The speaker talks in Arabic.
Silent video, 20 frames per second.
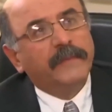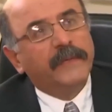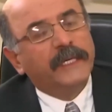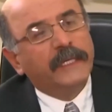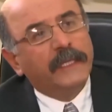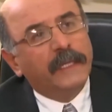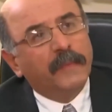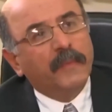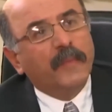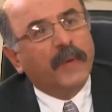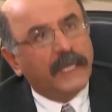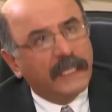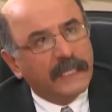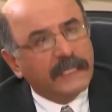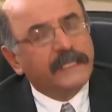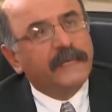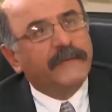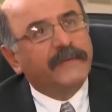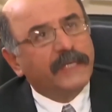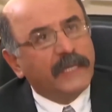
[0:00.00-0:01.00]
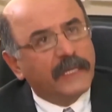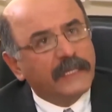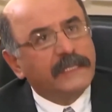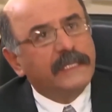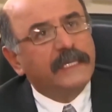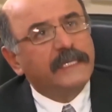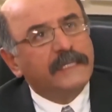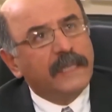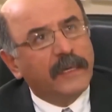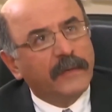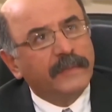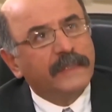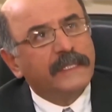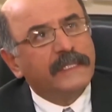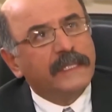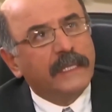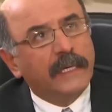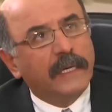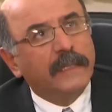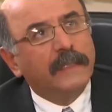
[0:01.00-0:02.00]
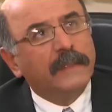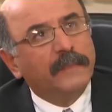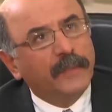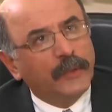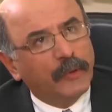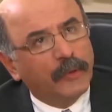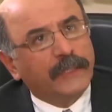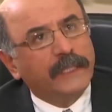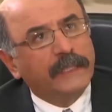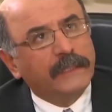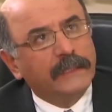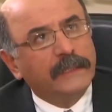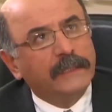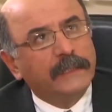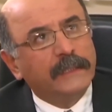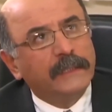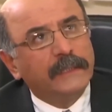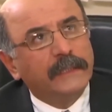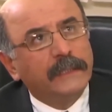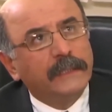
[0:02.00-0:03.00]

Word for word: جلال بيك بعتذر منك حتى حسابك الشخصي جمدوه